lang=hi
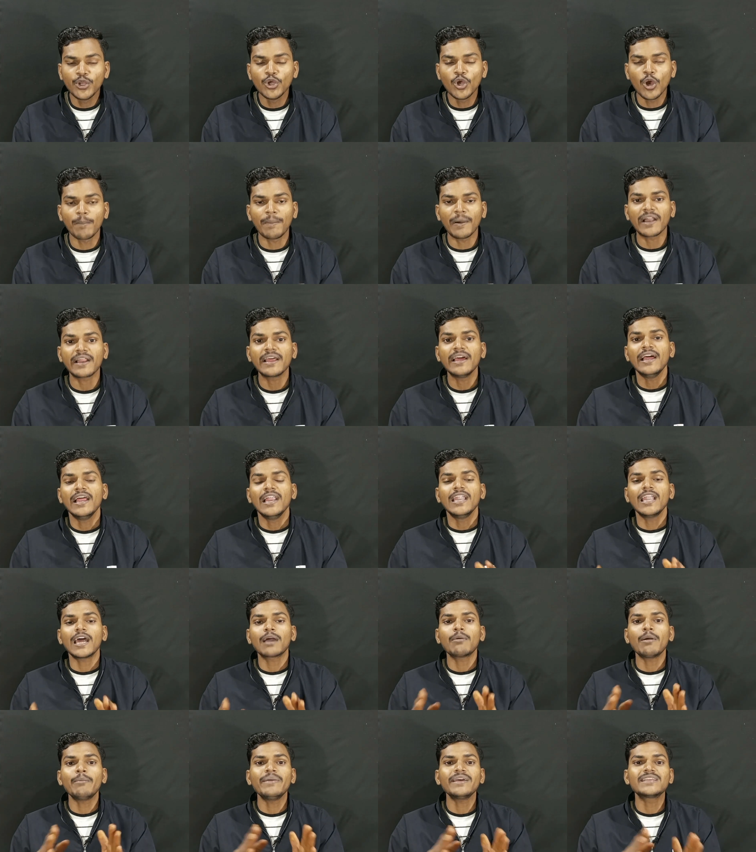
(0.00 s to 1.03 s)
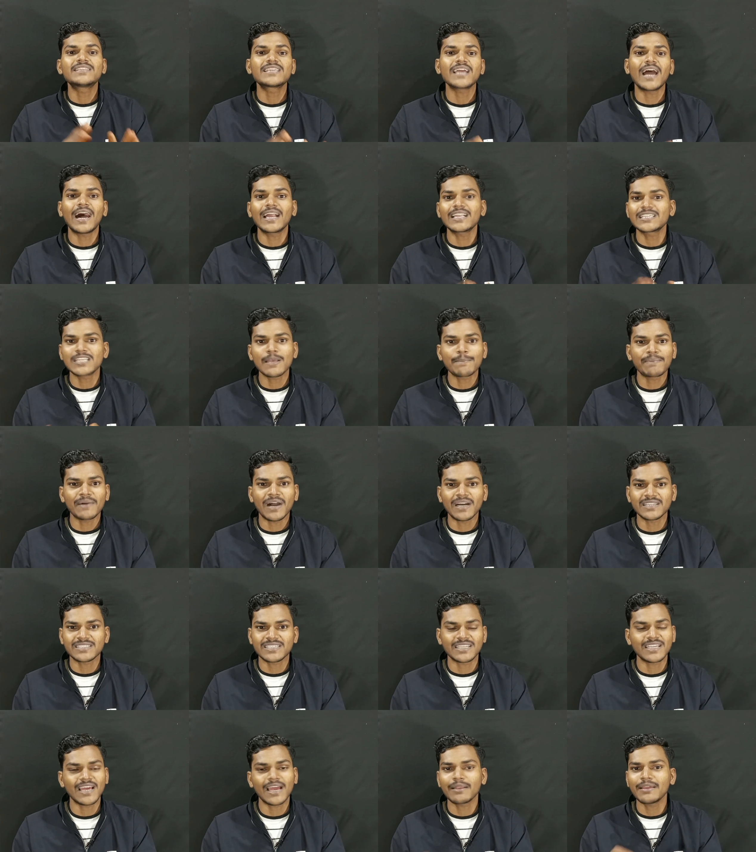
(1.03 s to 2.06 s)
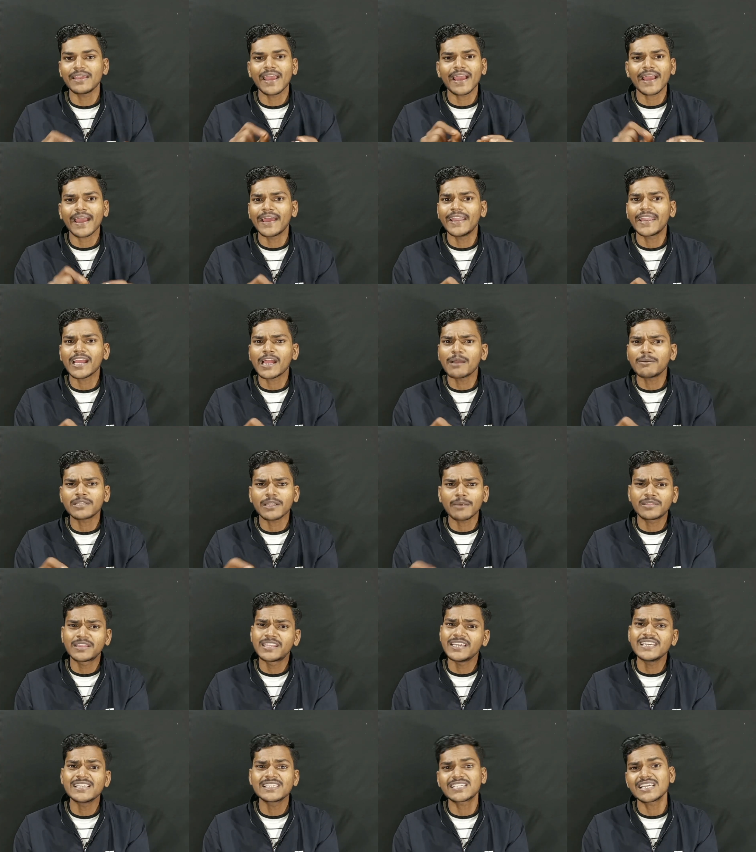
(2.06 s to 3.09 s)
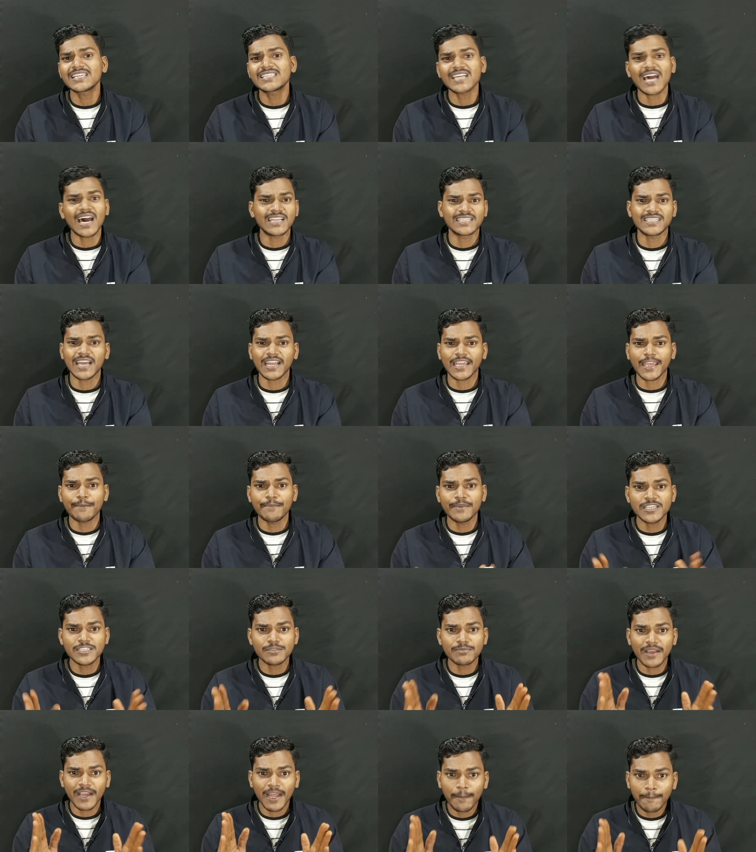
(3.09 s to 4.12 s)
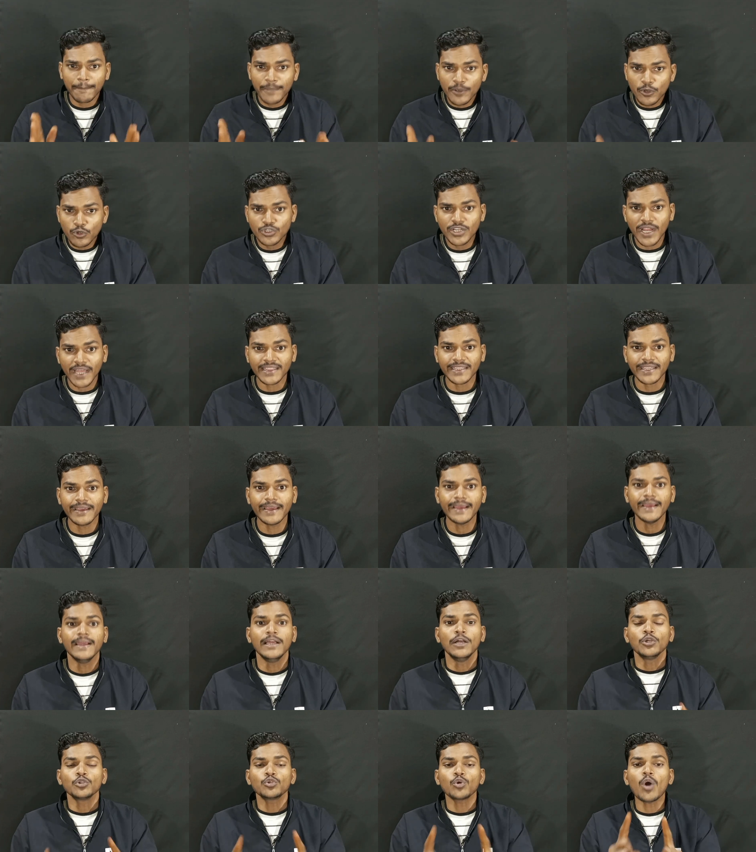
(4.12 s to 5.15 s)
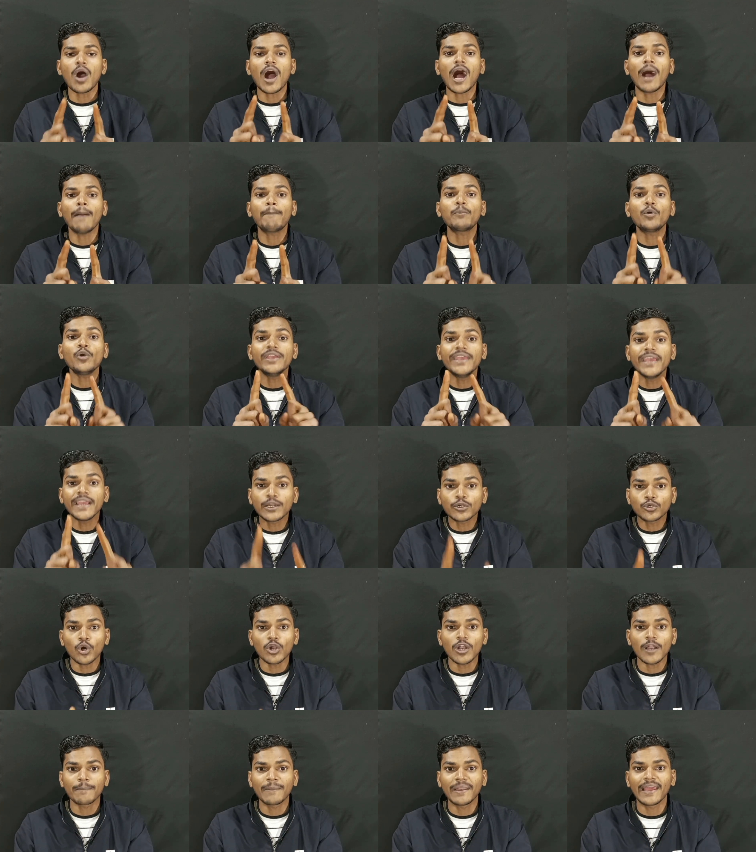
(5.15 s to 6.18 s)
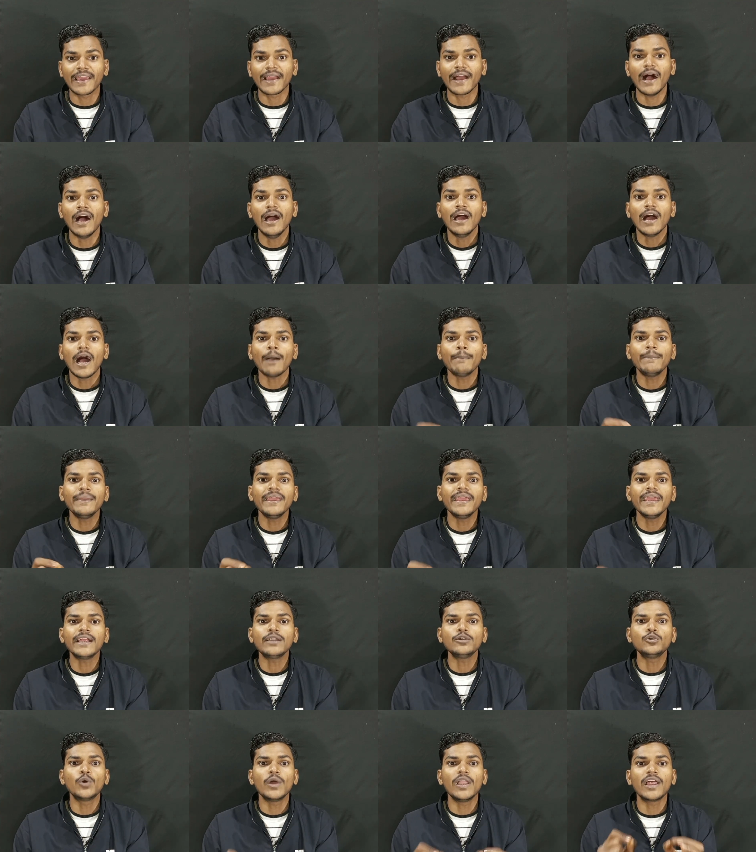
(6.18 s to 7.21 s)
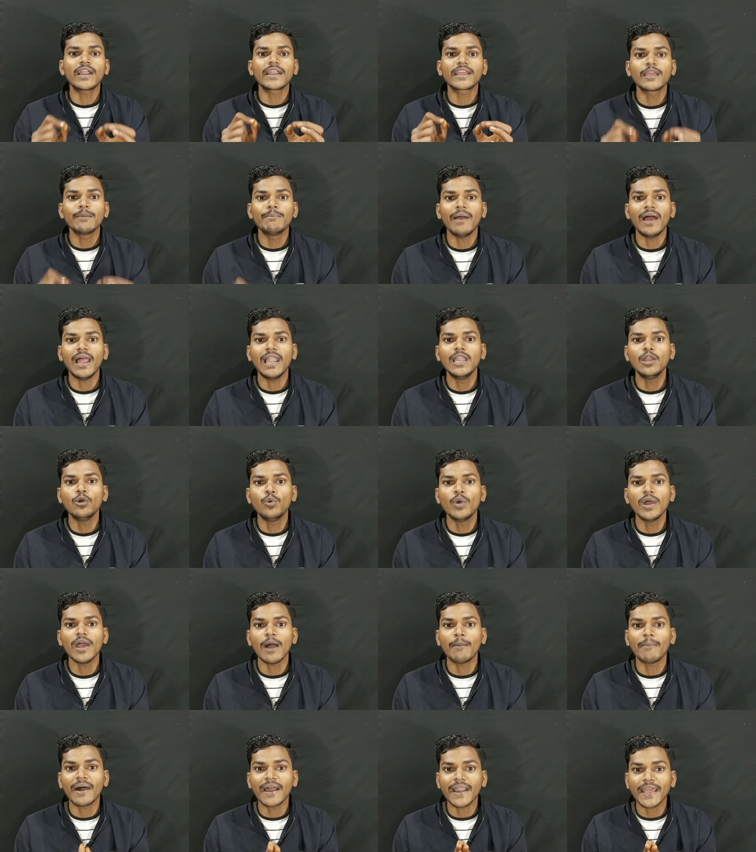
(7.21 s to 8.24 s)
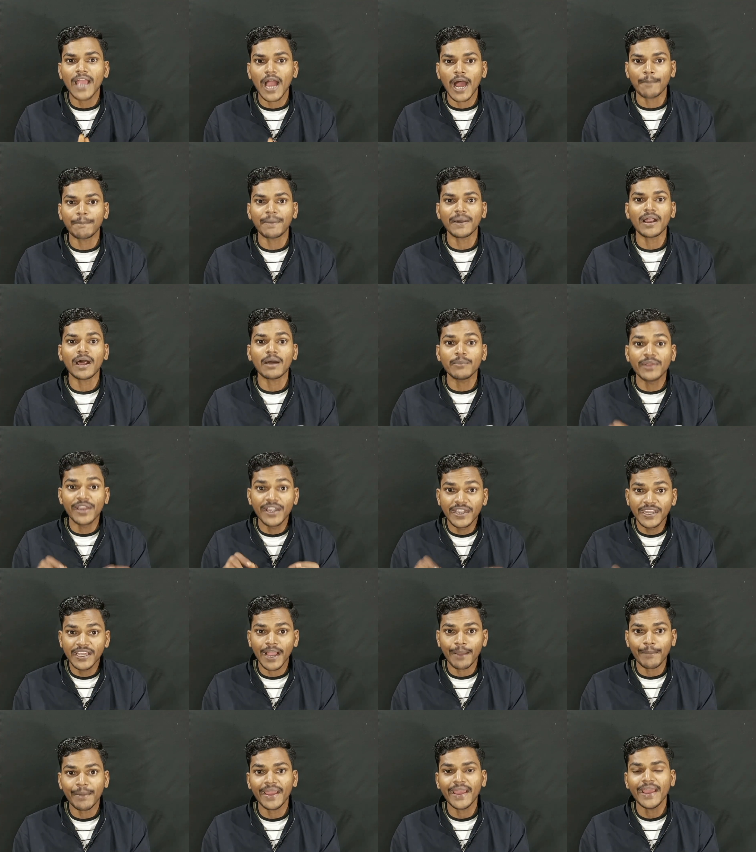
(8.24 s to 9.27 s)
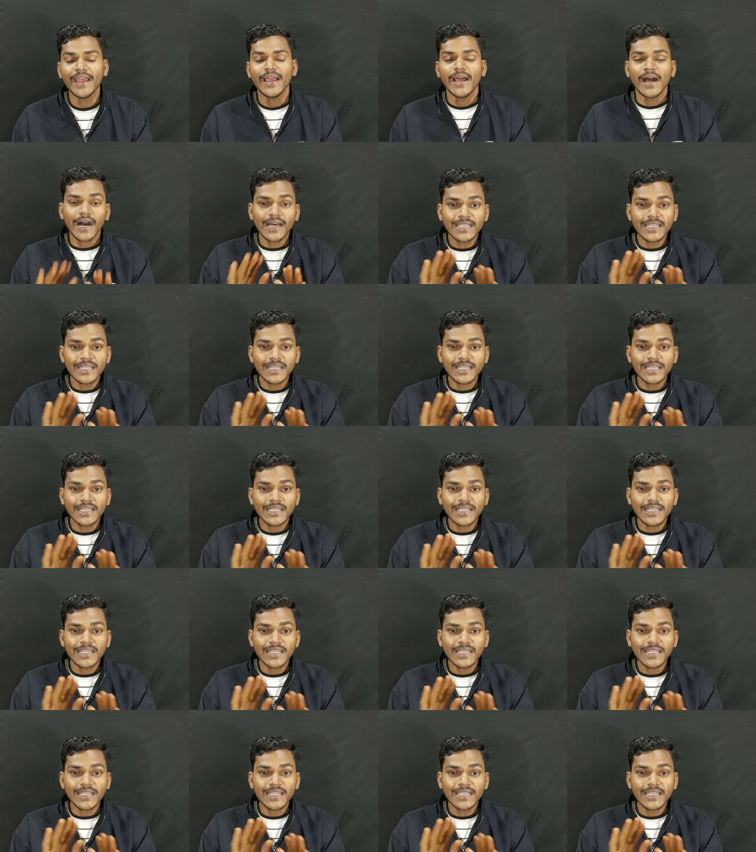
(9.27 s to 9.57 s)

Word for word: वीडियो पर लगभग में चार से पांच हजार ये कहने का मतलब तीन से चार हजार के बीच में अगर व्यू जाते हैं तो आपको एक डॉलर मिलेगा अब एक डॉलर की वैल्यू है हमारे यहाँ पर इंडिया में